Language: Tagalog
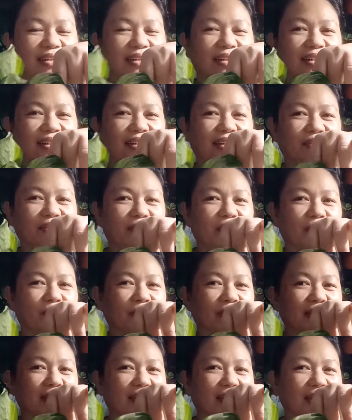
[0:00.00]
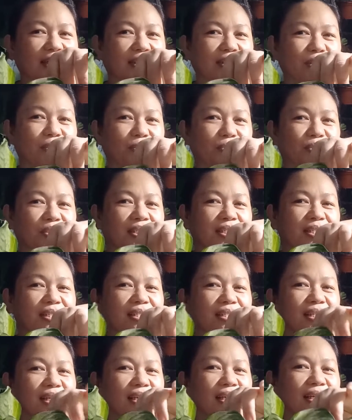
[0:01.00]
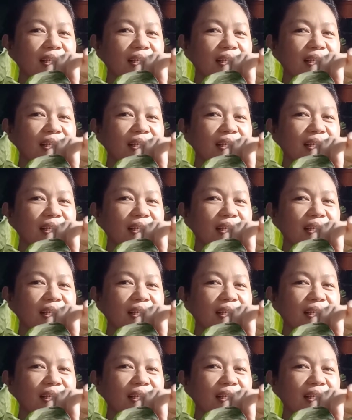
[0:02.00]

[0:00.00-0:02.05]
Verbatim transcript: Ayan, wala pang diagnosis.